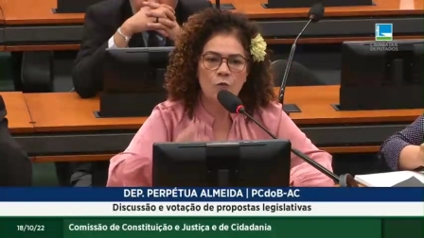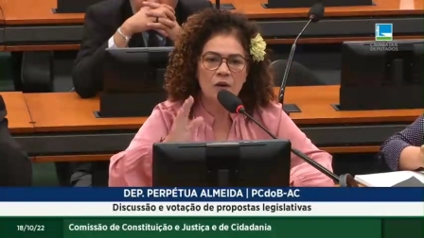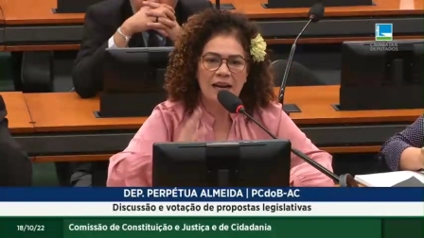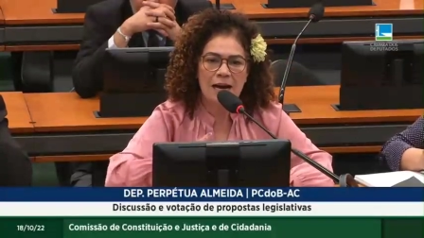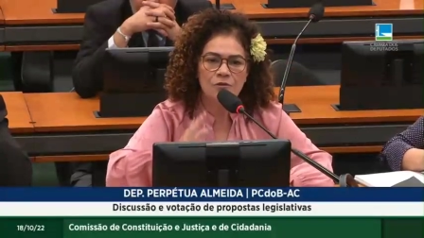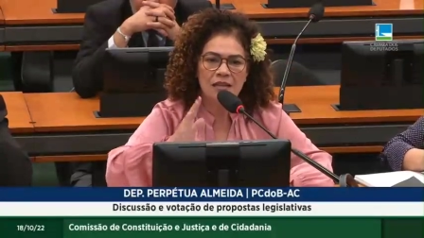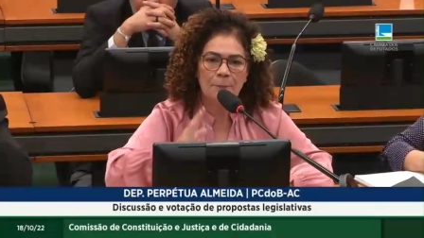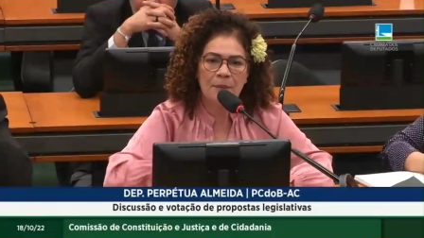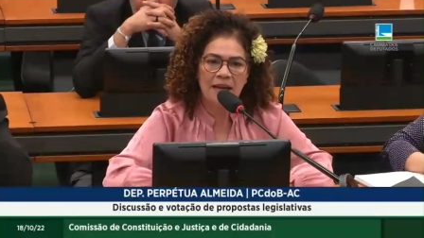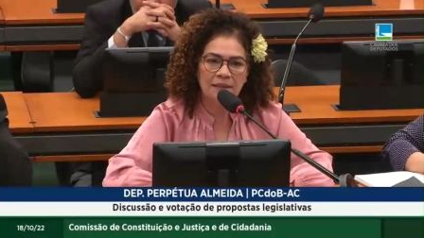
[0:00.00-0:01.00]
como causa
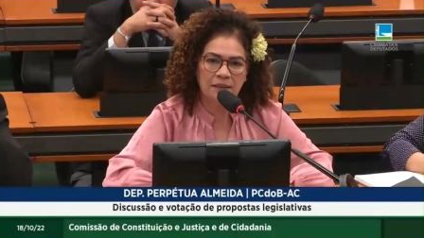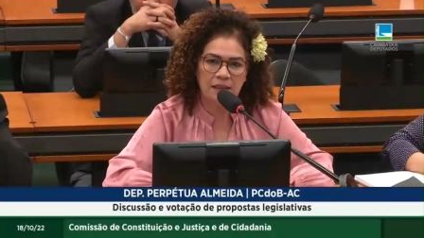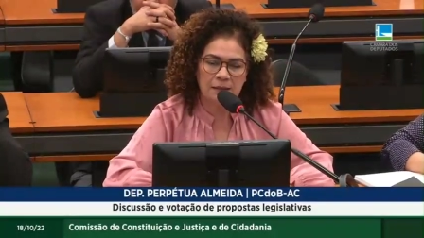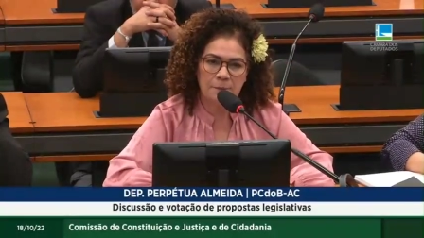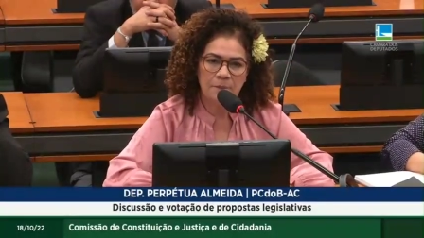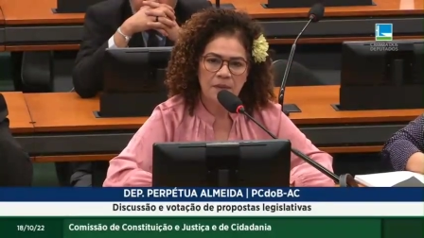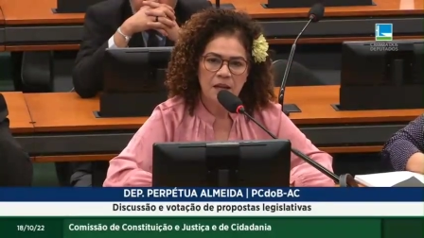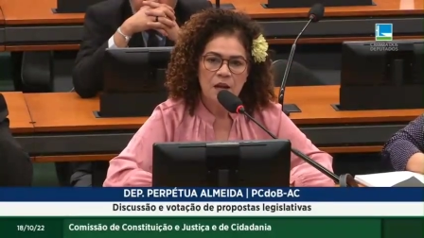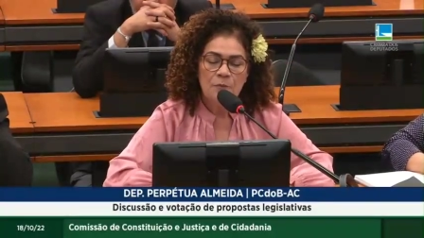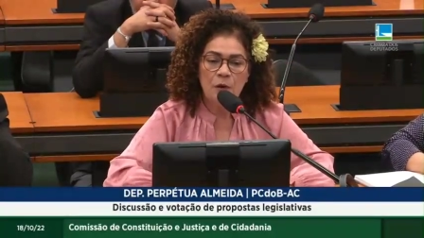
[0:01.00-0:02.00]
pétrea.
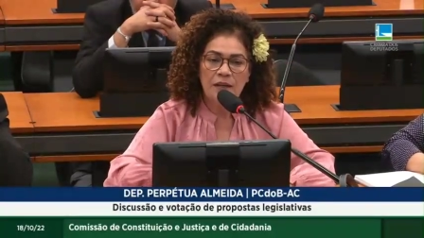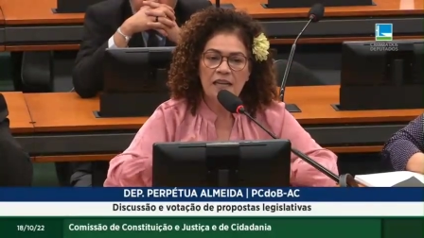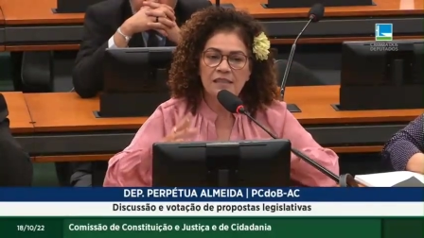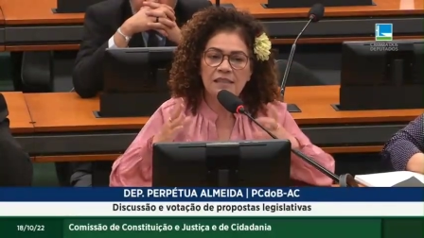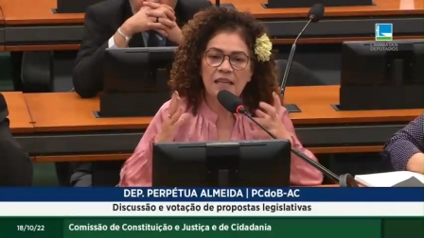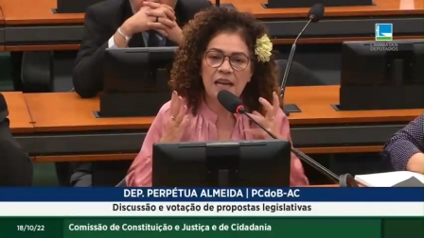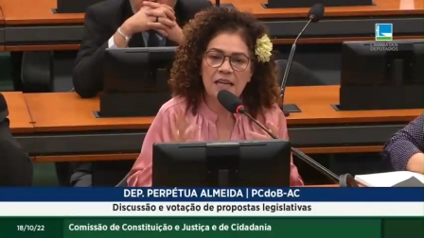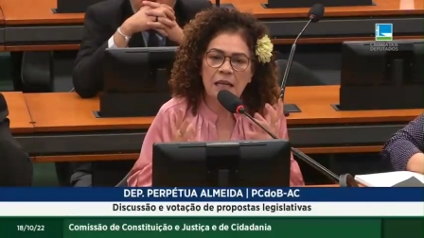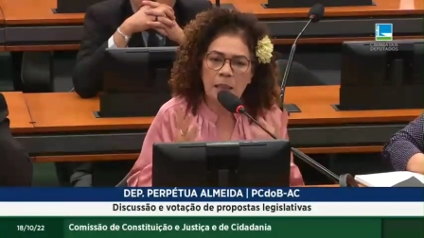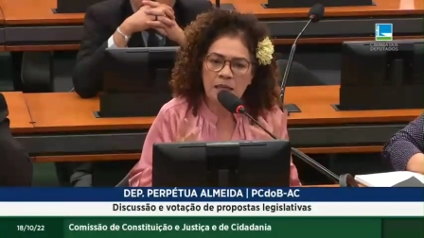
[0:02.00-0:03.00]
Porque
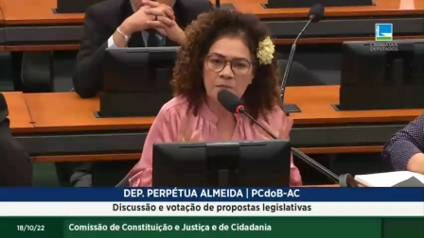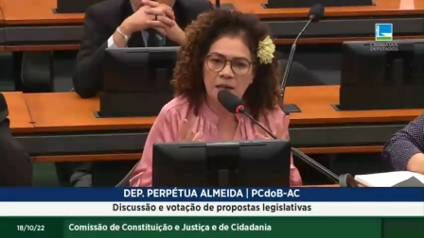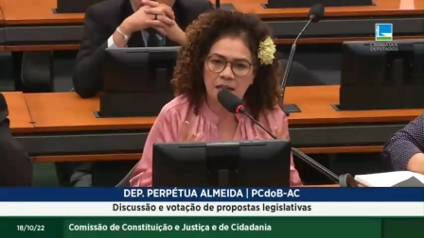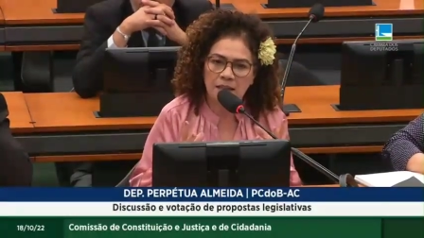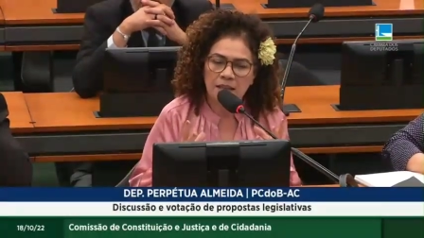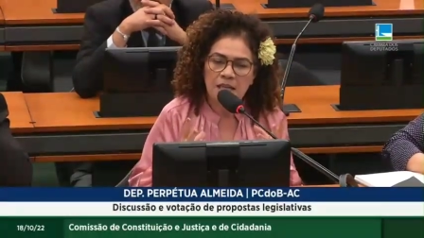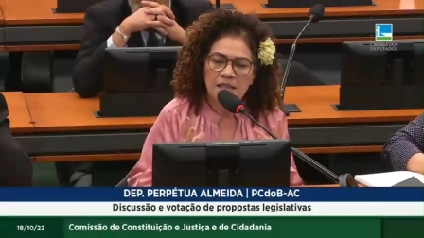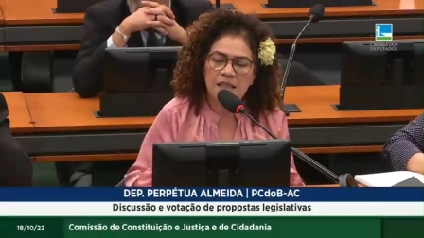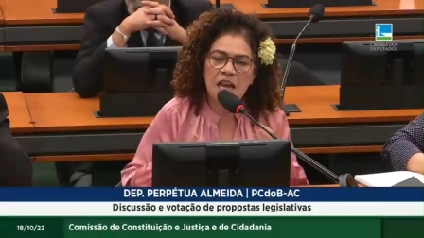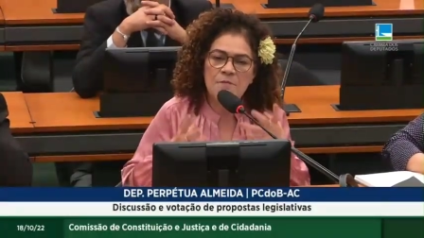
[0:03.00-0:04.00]
sem clima,
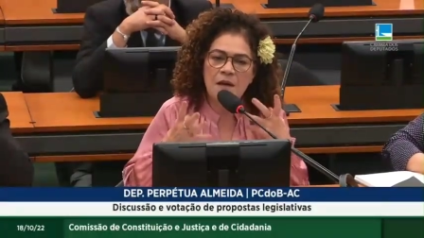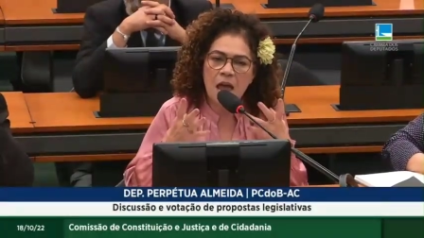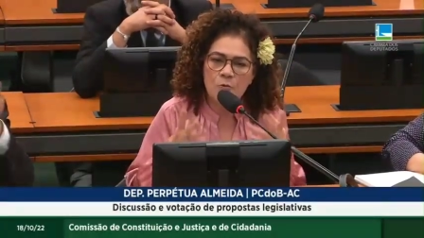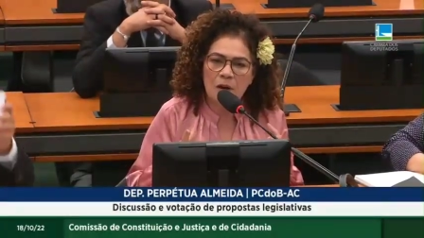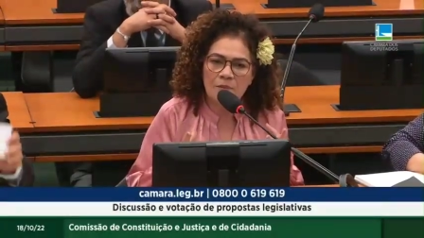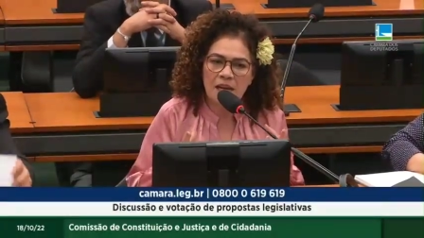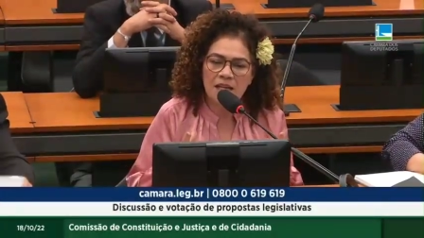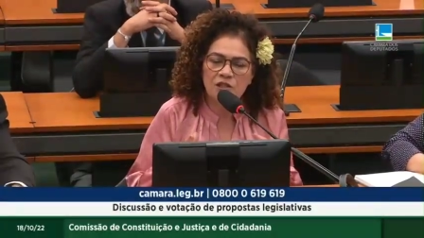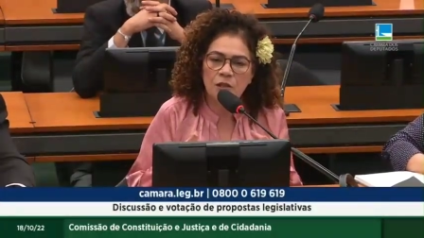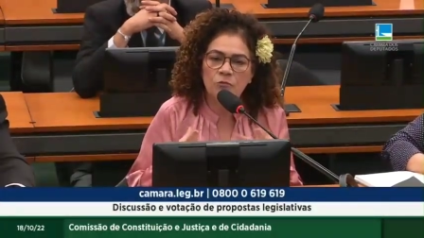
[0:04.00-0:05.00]
sem meio
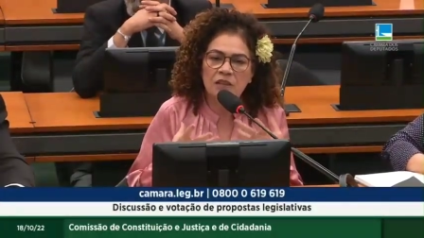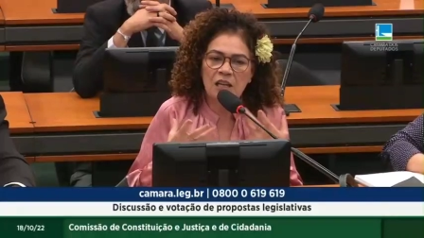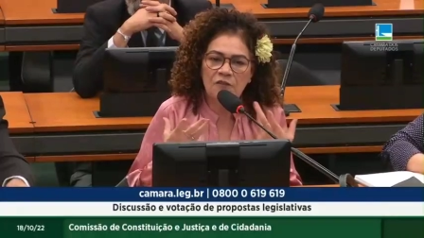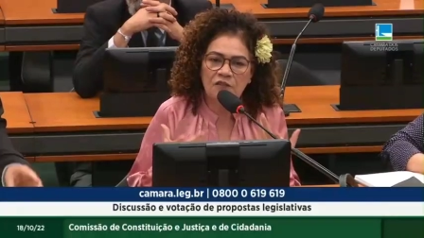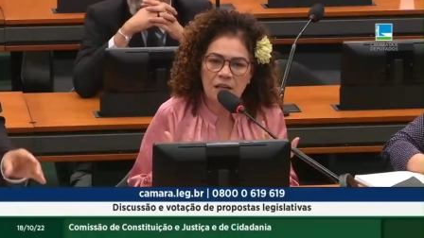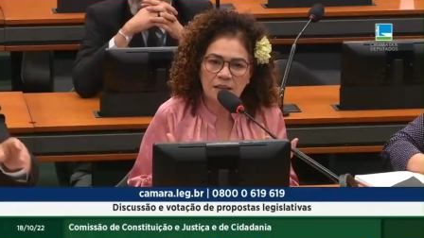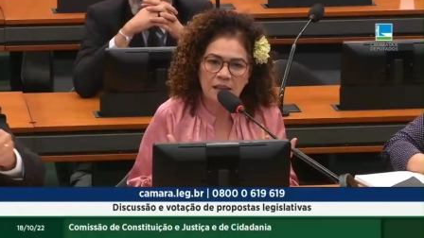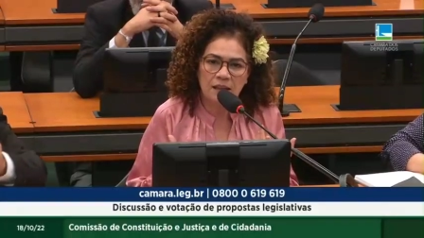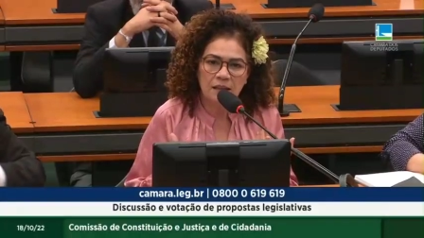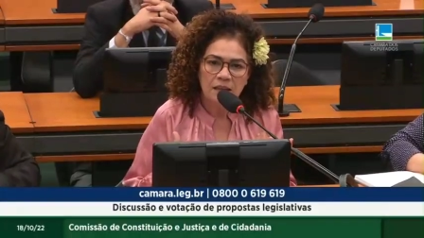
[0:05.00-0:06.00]
ambiente, não tem
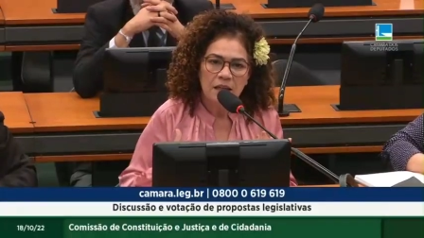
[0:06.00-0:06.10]
vida.